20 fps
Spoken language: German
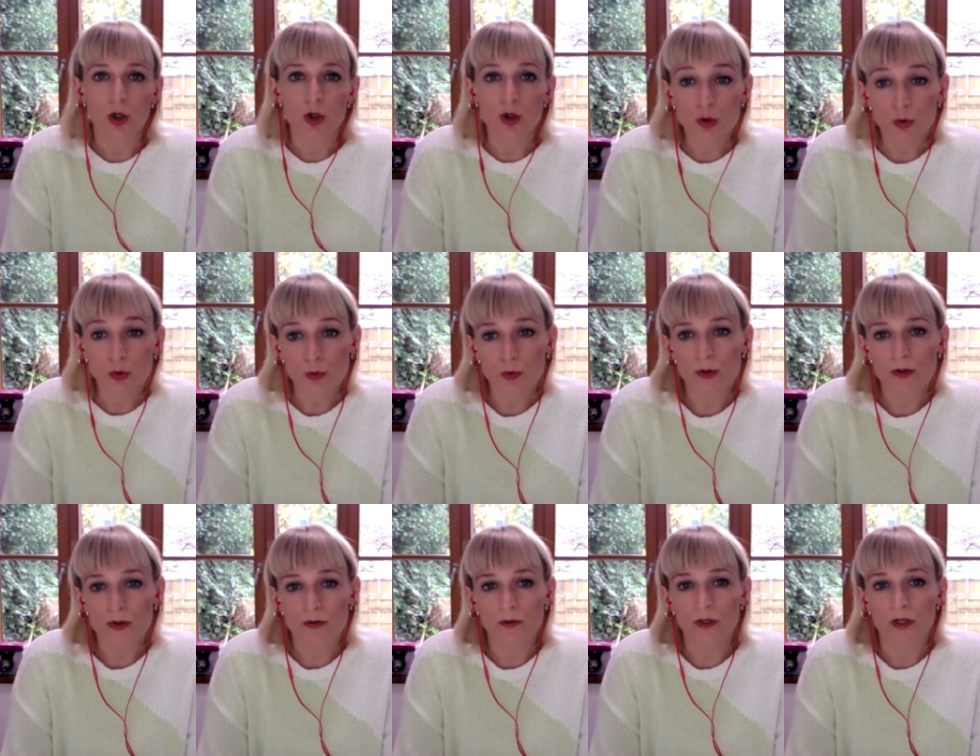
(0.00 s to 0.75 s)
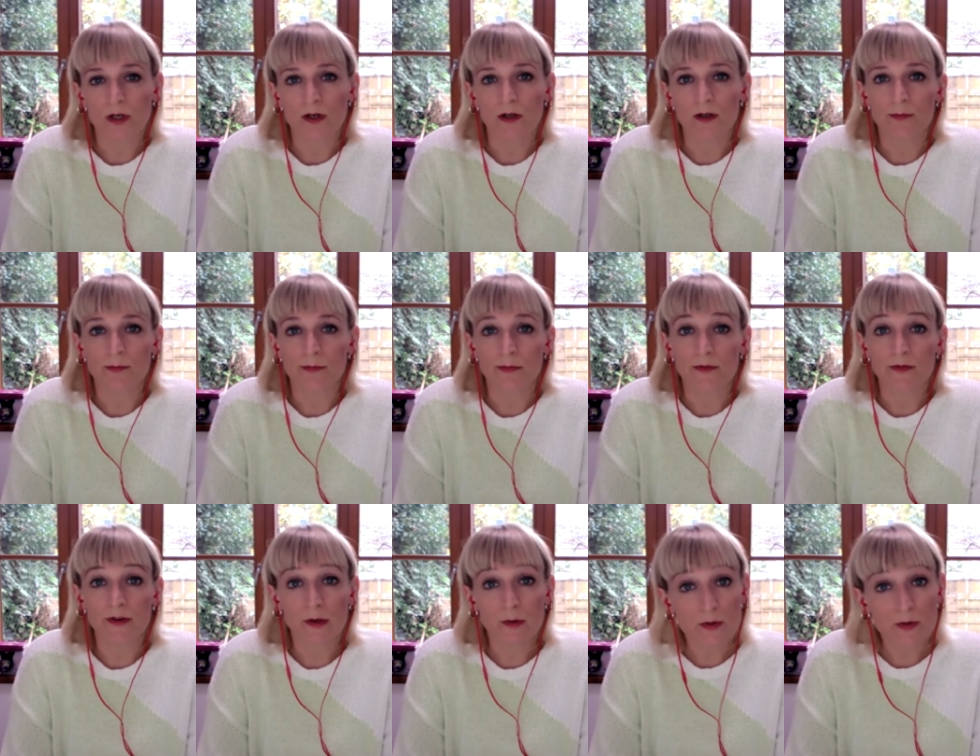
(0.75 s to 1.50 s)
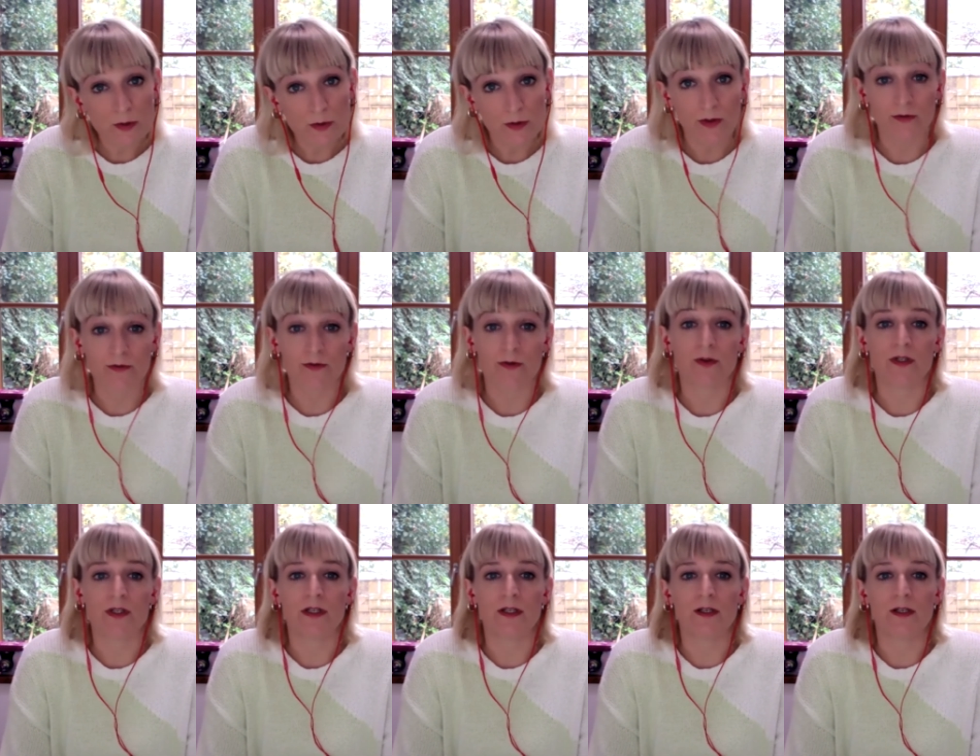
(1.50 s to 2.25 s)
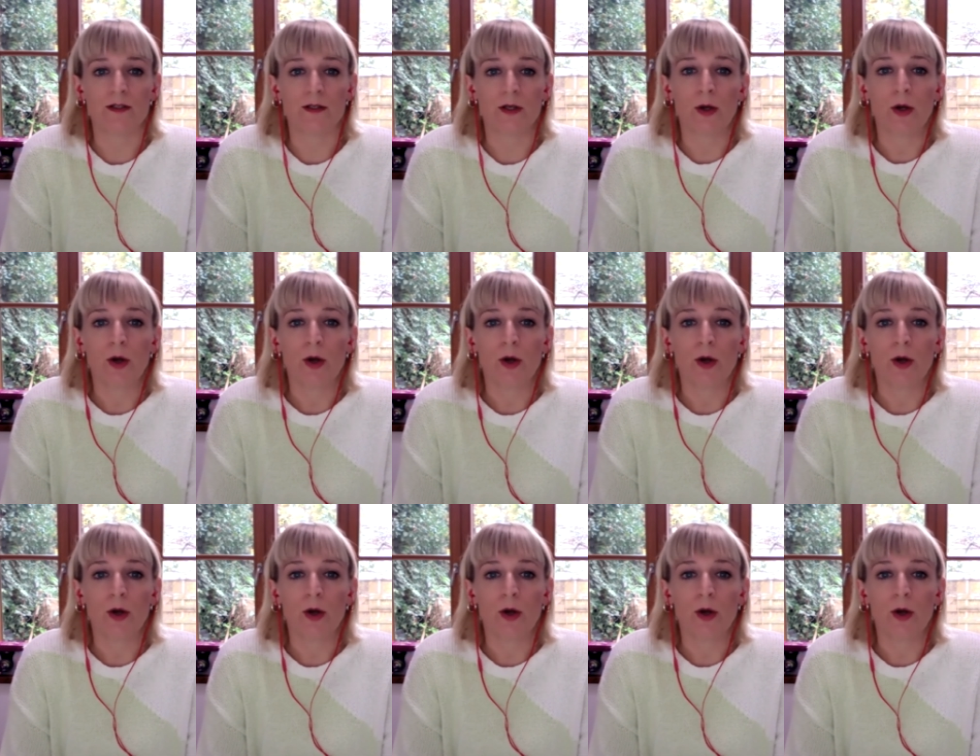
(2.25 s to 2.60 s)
Tod oder ähm, Verlust konfrontiert.